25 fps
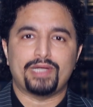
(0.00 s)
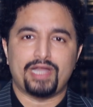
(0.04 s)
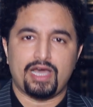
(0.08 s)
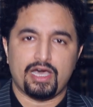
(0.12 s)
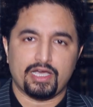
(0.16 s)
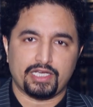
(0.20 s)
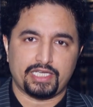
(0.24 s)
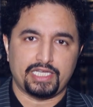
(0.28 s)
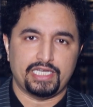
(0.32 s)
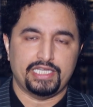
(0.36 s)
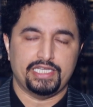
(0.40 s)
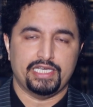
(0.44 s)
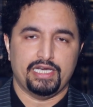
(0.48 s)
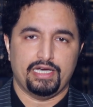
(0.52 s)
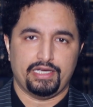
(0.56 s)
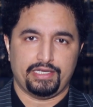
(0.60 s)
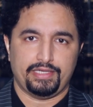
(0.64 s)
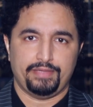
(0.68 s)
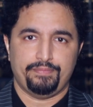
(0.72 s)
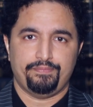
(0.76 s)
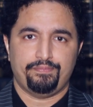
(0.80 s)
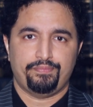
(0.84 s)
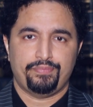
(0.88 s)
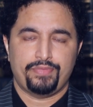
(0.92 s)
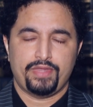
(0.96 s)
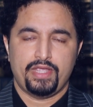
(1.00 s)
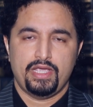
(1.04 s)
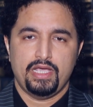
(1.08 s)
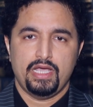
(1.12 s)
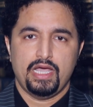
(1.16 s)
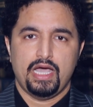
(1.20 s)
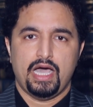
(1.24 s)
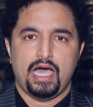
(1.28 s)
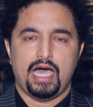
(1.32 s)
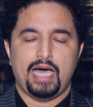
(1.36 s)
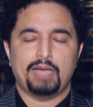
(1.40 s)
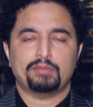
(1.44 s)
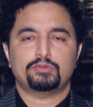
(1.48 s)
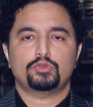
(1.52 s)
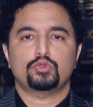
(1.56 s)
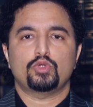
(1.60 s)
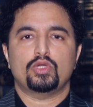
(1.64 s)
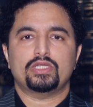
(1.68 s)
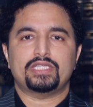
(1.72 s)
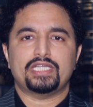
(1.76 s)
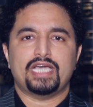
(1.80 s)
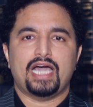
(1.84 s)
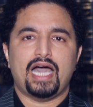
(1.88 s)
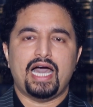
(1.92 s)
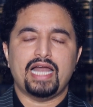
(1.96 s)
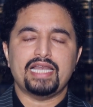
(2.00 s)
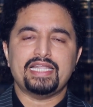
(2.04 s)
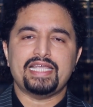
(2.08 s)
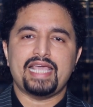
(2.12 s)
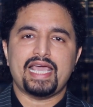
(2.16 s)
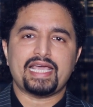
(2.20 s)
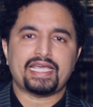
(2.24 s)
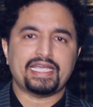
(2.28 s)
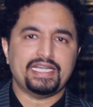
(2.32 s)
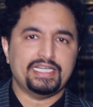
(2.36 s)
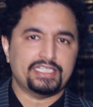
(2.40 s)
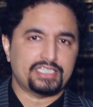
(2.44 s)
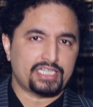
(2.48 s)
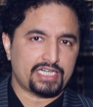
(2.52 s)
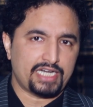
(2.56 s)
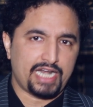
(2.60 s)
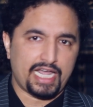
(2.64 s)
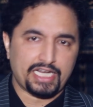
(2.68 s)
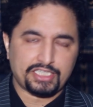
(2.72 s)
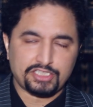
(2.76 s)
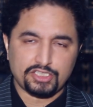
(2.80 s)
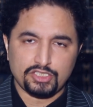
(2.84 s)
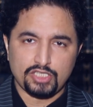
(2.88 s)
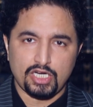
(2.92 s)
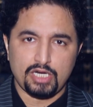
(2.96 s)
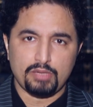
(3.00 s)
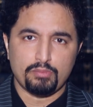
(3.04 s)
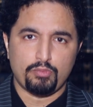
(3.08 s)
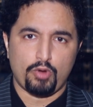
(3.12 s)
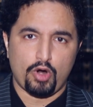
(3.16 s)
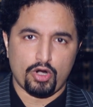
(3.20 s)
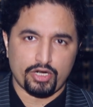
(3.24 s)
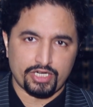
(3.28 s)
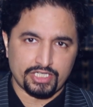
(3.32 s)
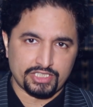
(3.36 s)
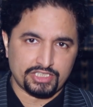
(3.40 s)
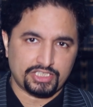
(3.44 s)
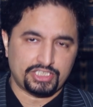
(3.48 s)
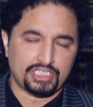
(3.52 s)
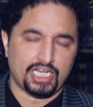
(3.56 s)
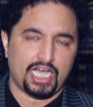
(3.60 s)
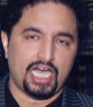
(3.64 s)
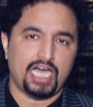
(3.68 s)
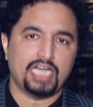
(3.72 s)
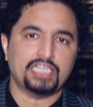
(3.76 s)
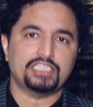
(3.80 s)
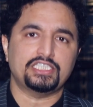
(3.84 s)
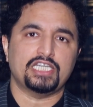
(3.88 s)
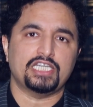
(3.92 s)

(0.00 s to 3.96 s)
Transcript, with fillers: पनाह के लिए आ गए अब सूरत हाल यह है कि इंटरनेशनल बॉर्डर जहाँ